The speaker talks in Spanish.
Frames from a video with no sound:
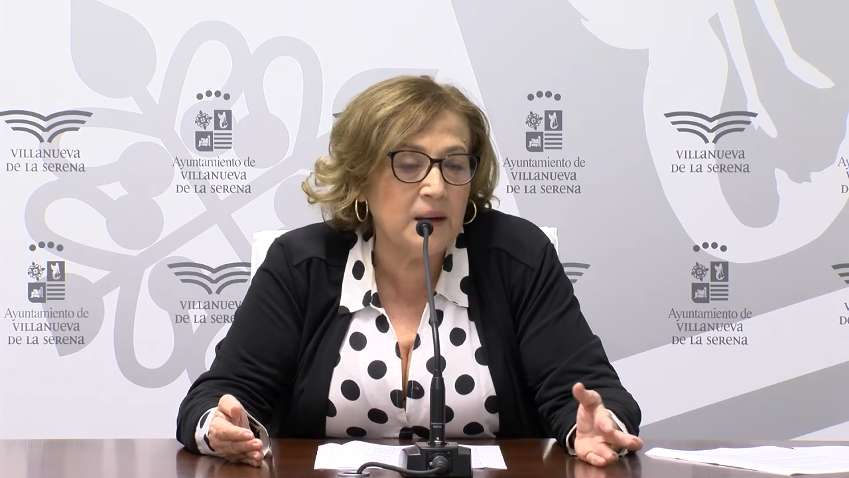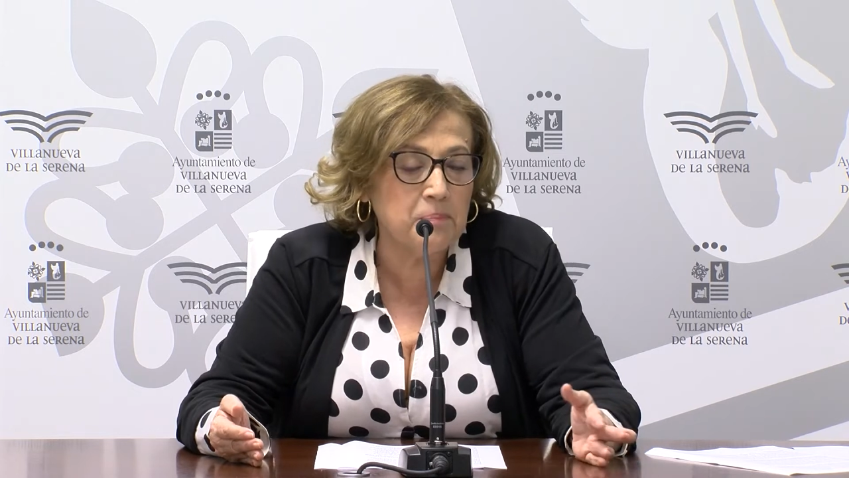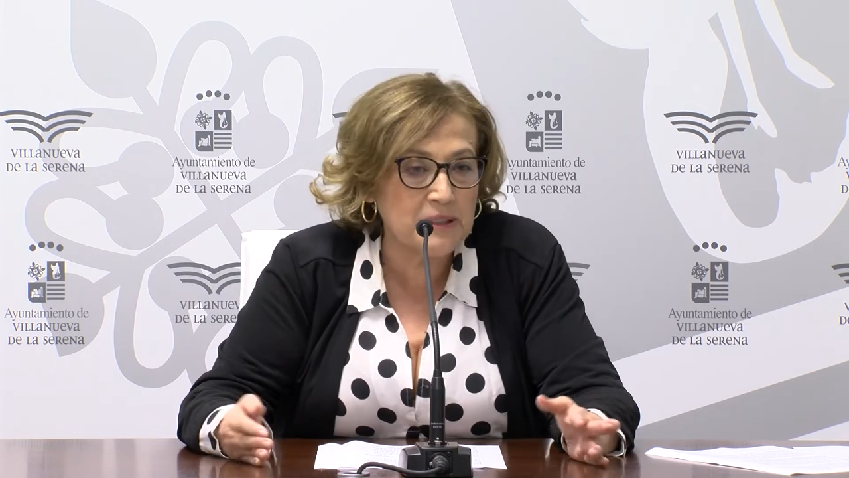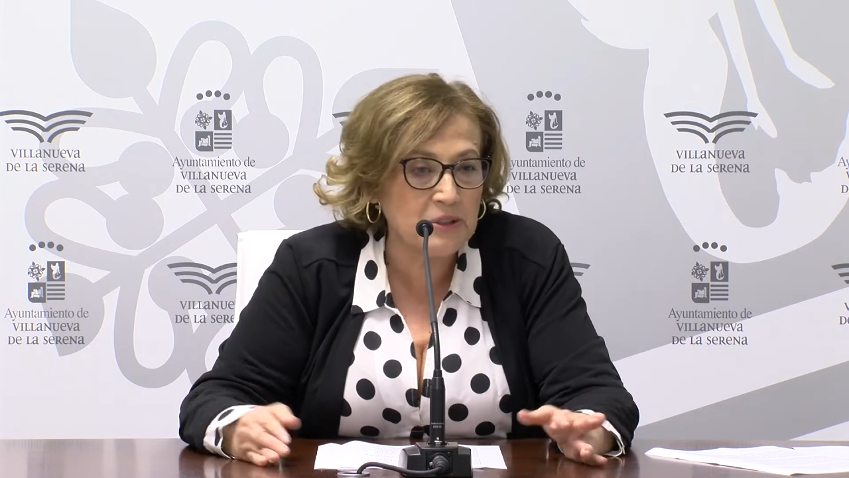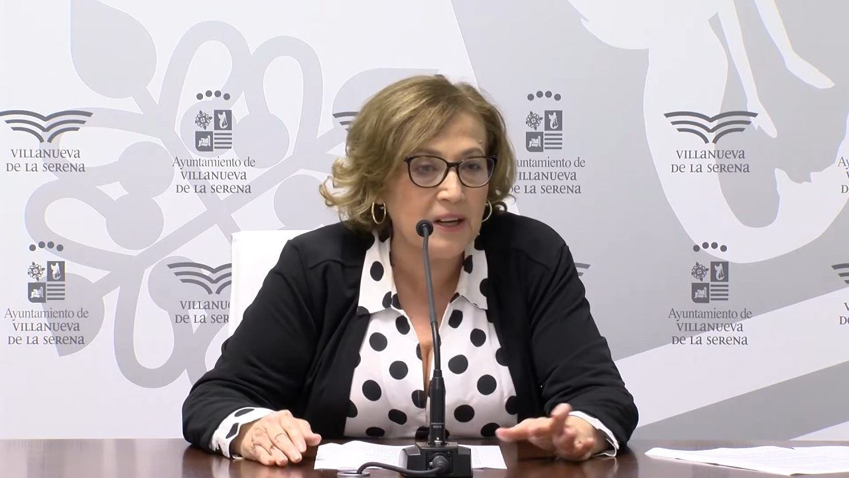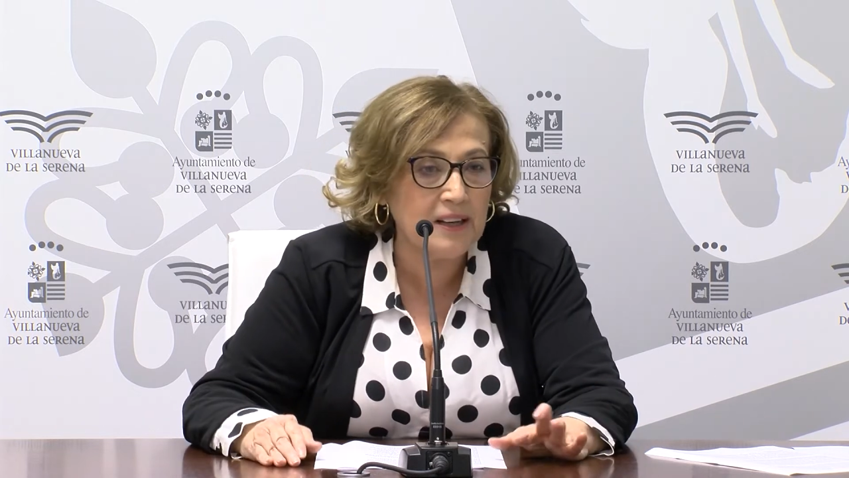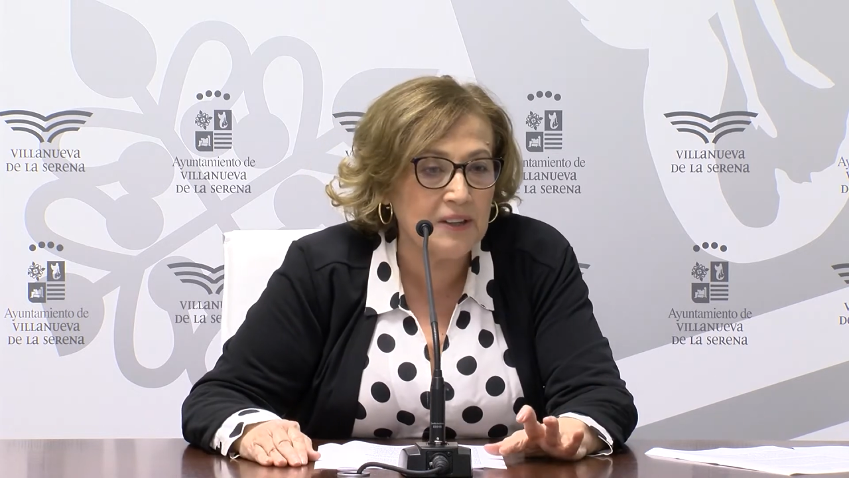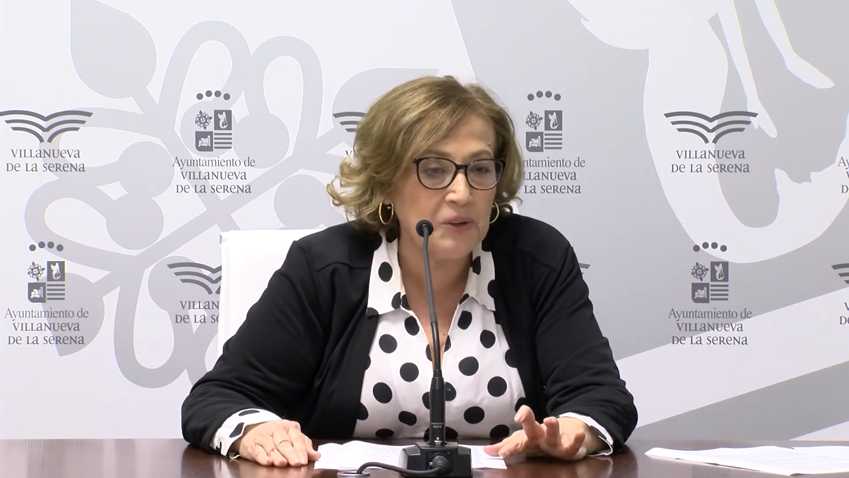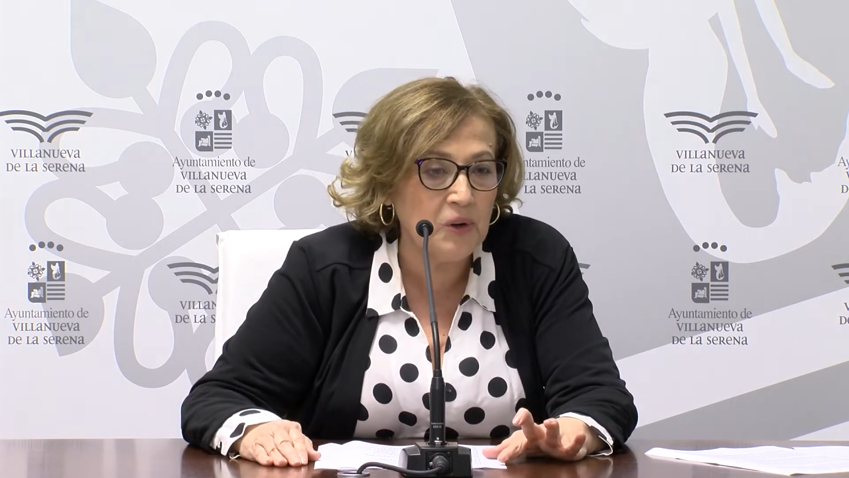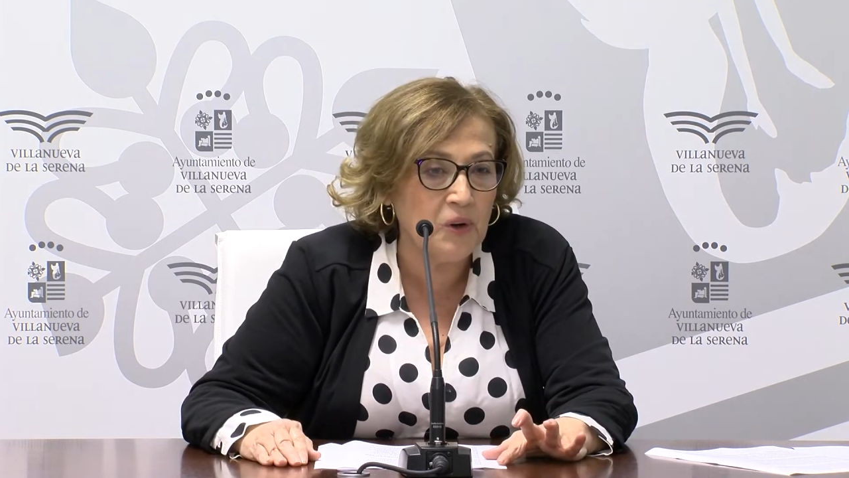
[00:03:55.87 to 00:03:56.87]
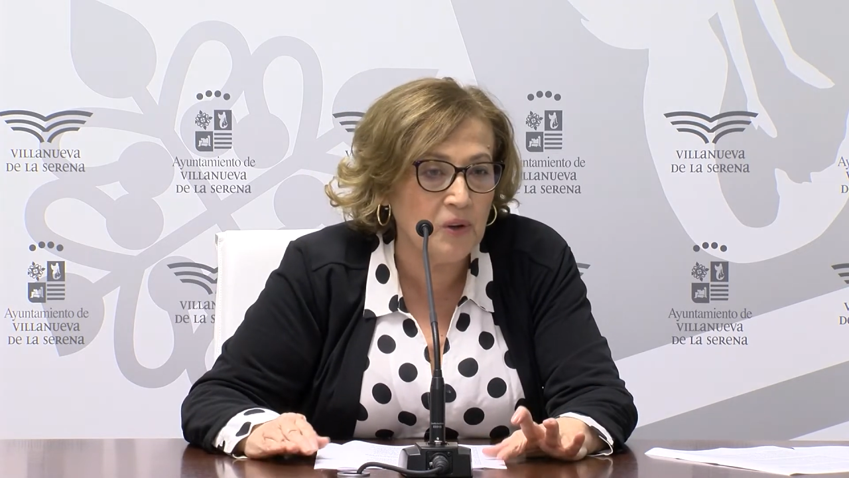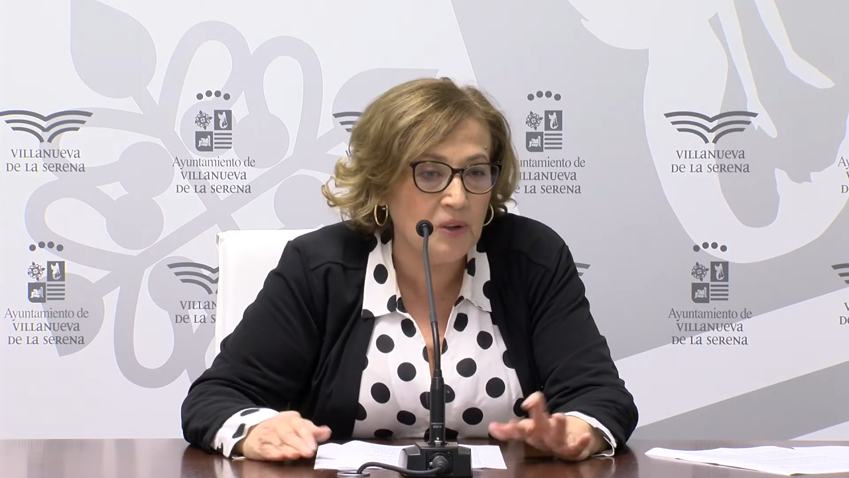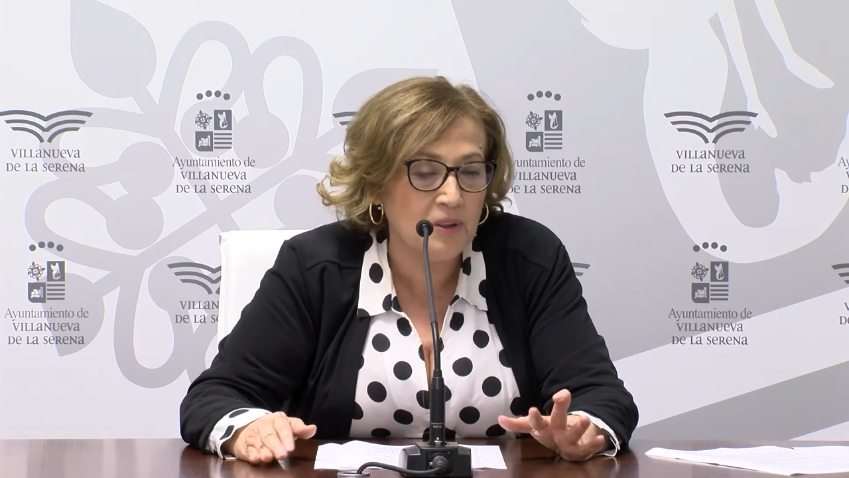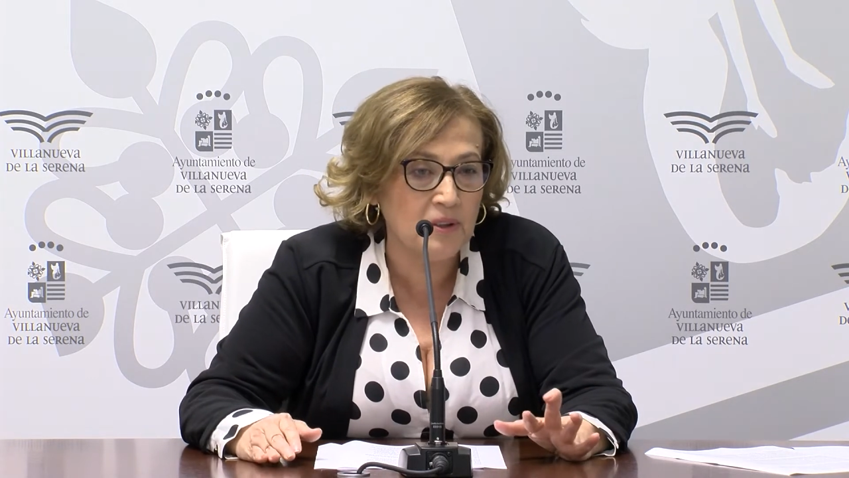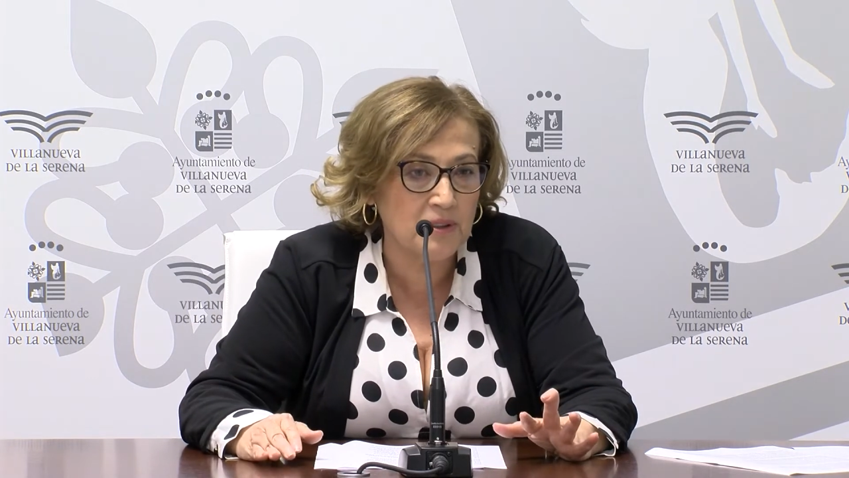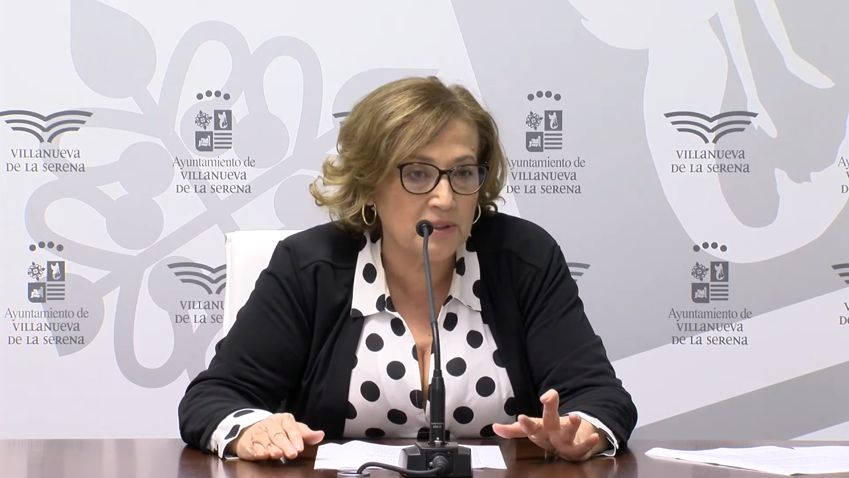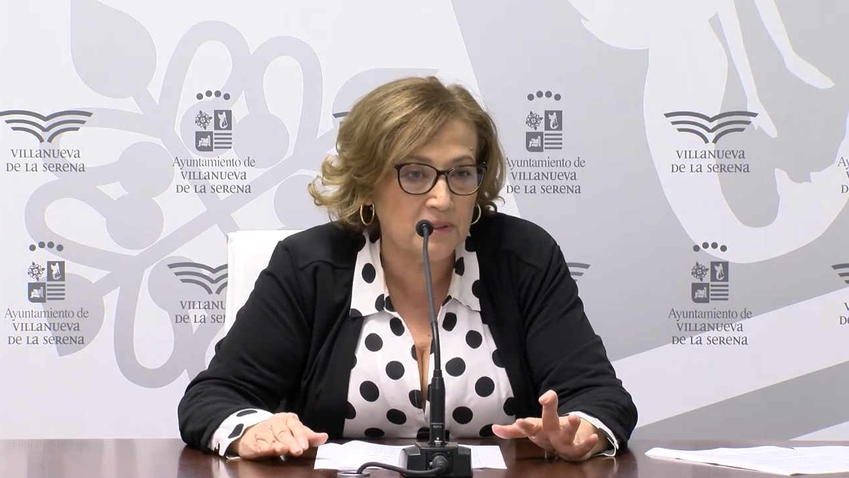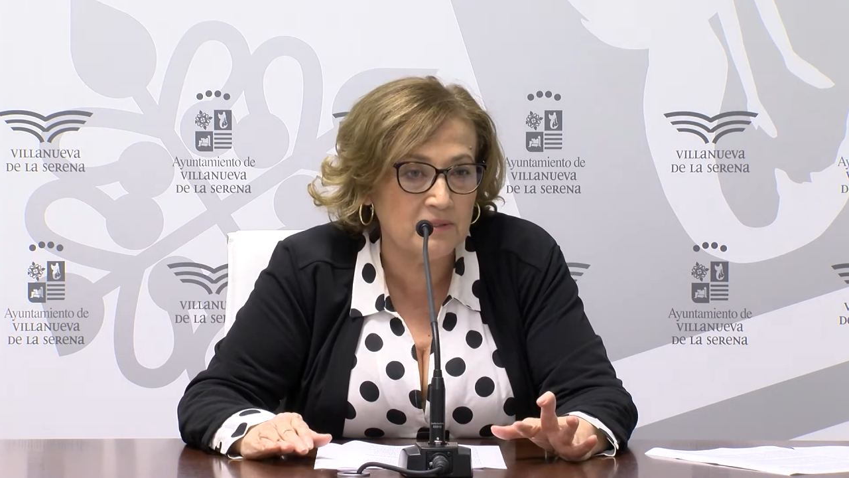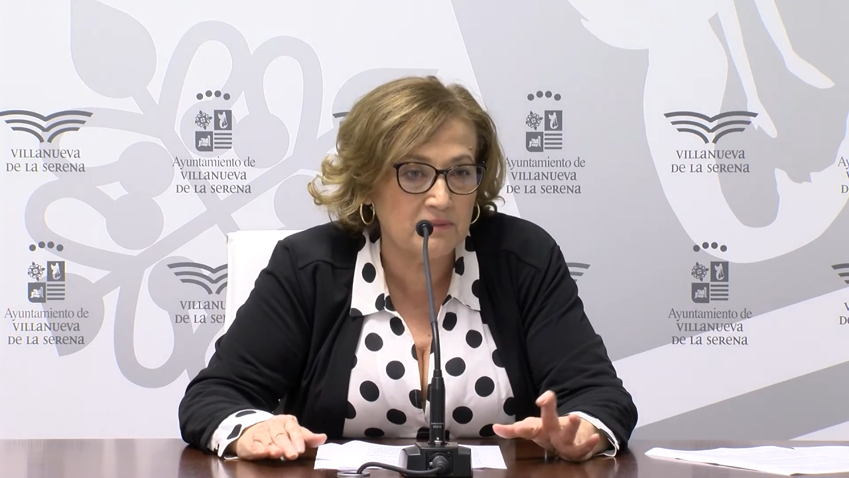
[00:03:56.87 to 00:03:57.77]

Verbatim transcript: las personas que nos